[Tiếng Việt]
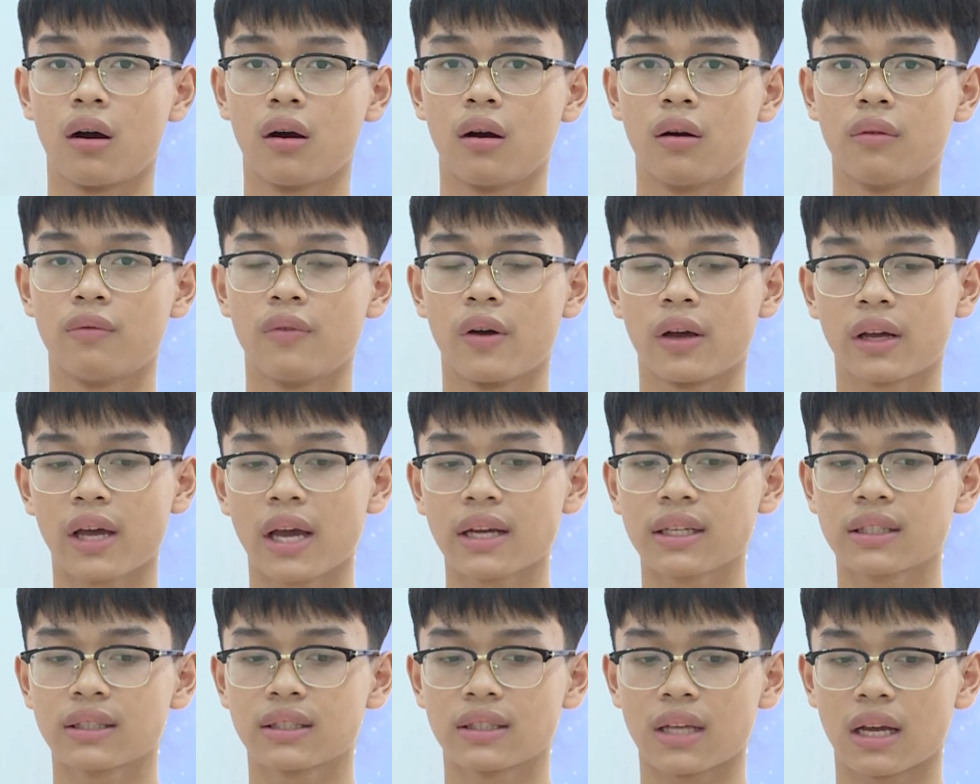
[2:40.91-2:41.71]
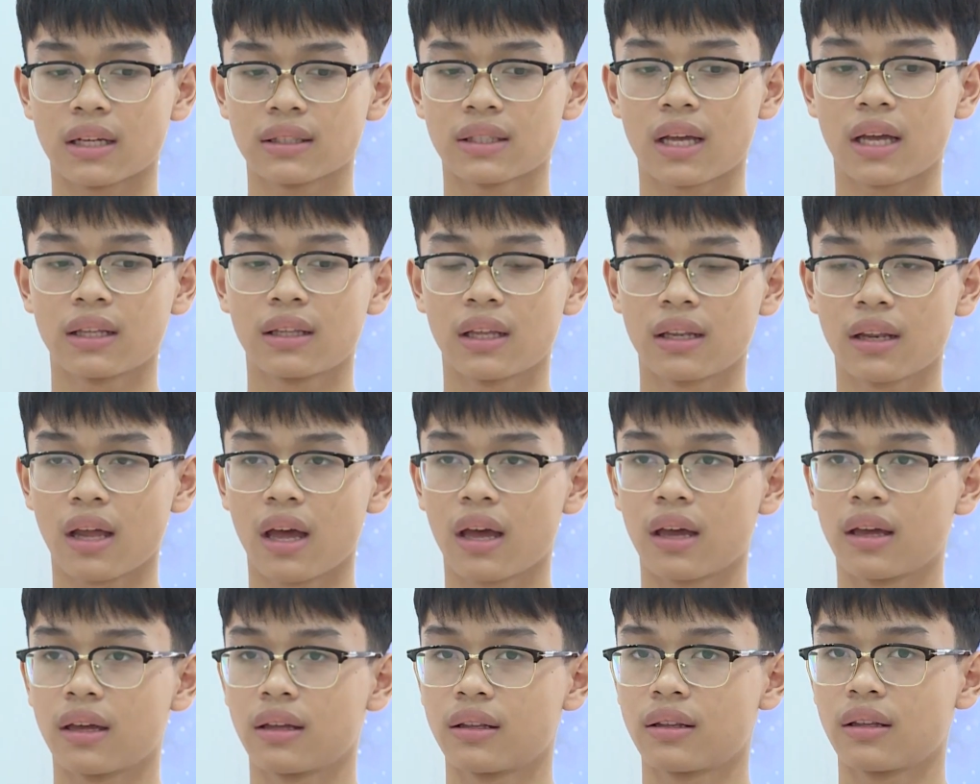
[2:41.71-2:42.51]
ờ, với cách giảng dạy thế
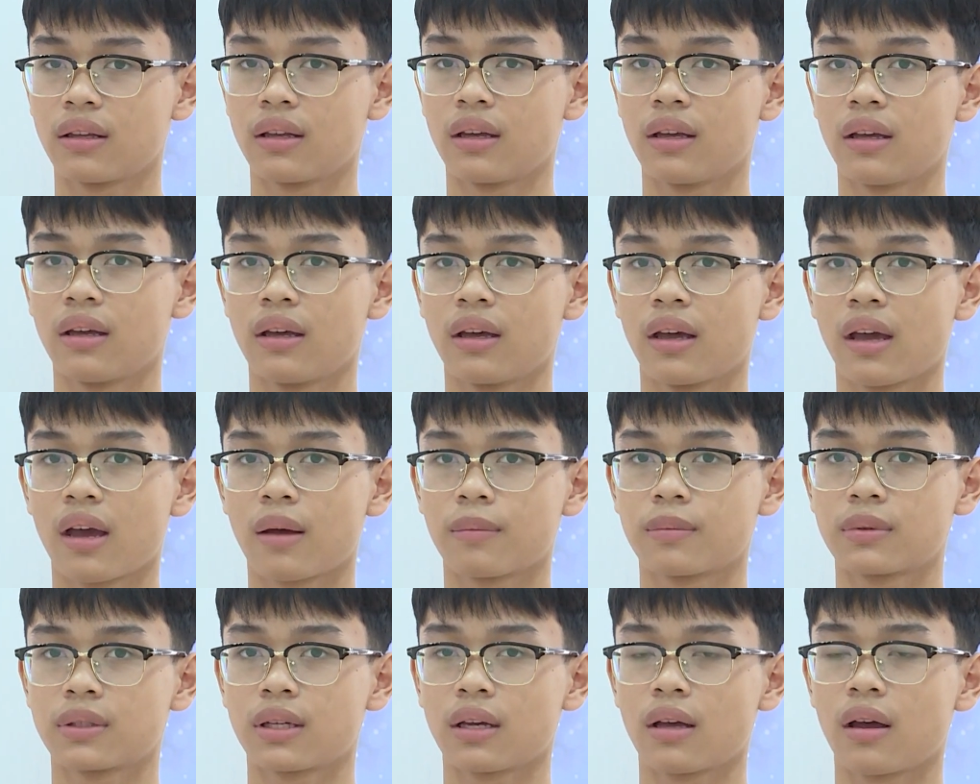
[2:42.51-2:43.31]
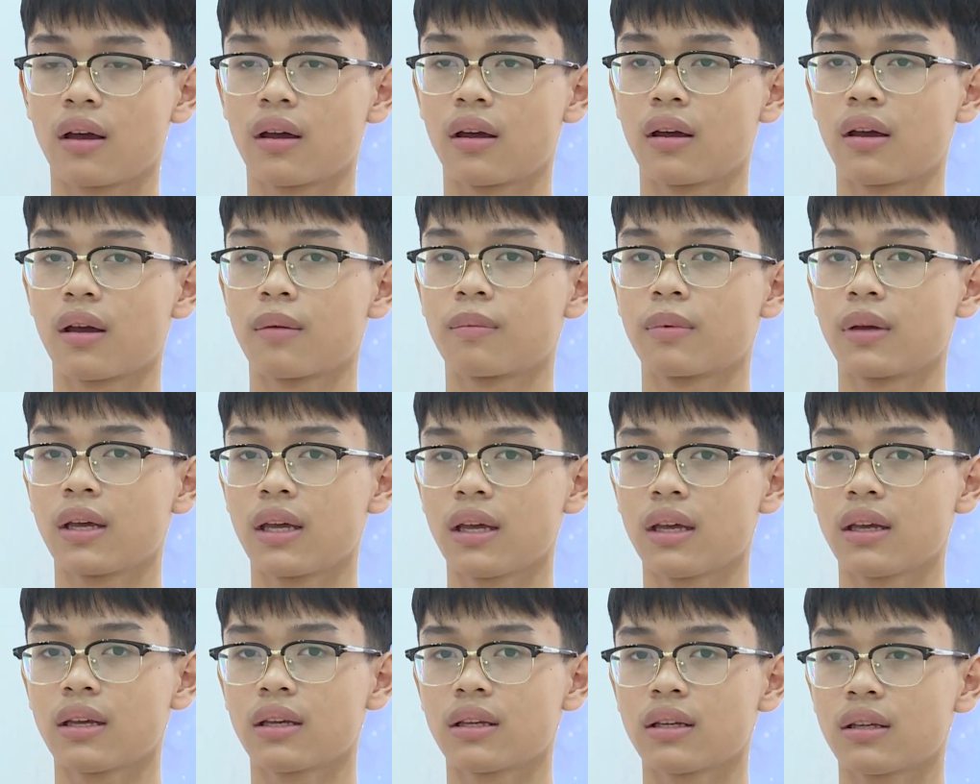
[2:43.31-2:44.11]
này thì em sẽ em
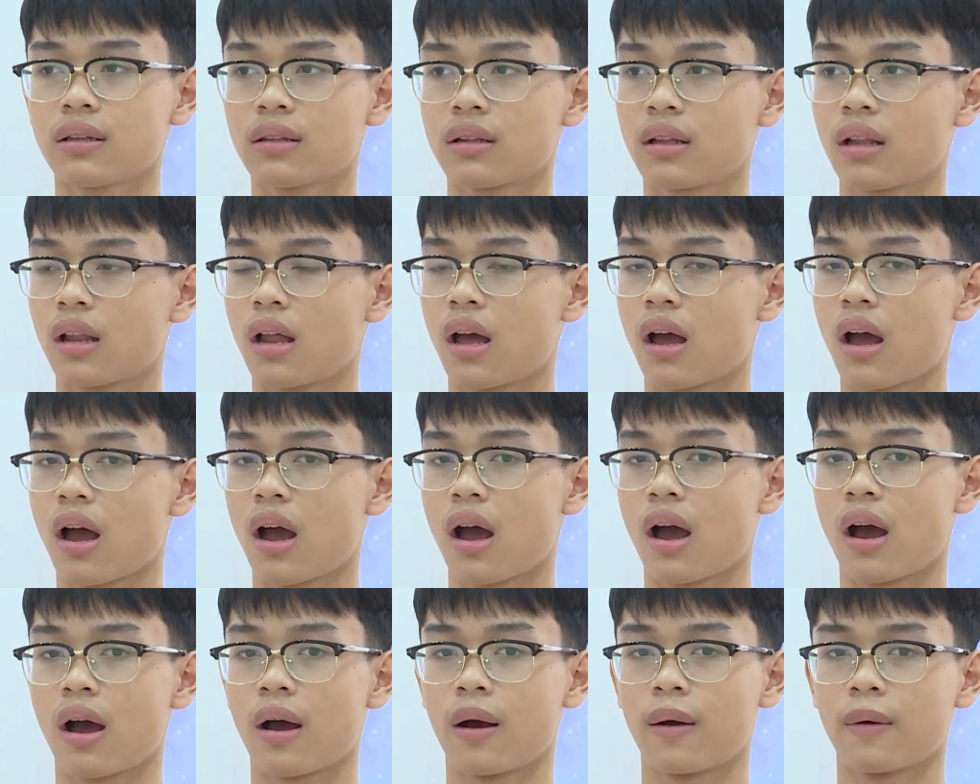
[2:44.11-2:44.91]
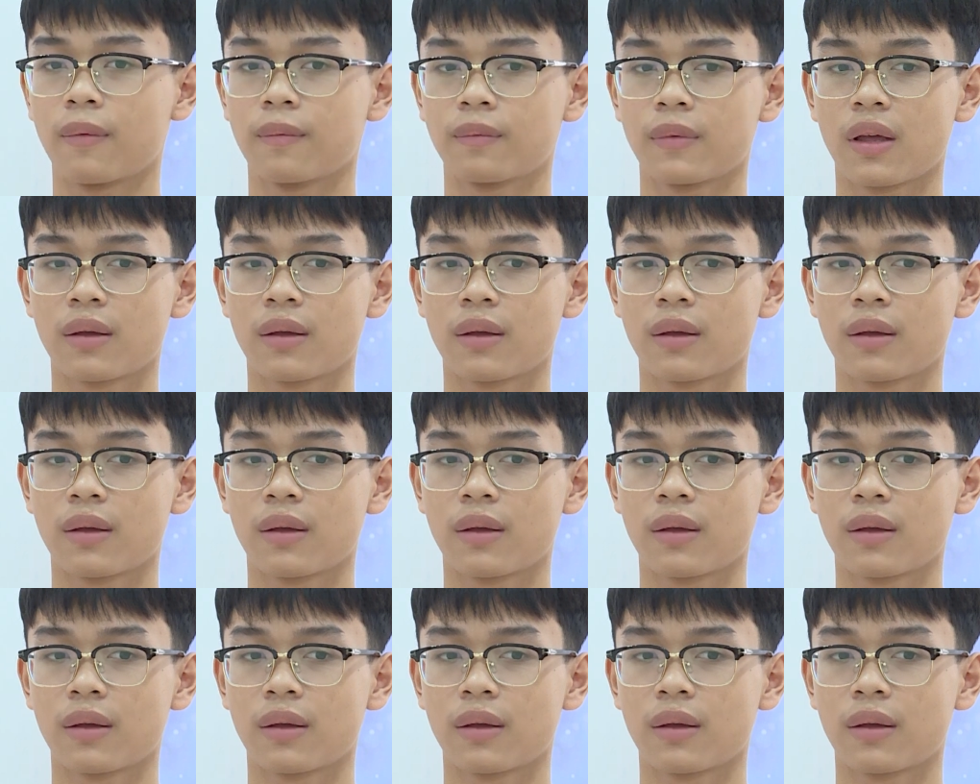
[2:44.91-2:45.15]
nghĩ là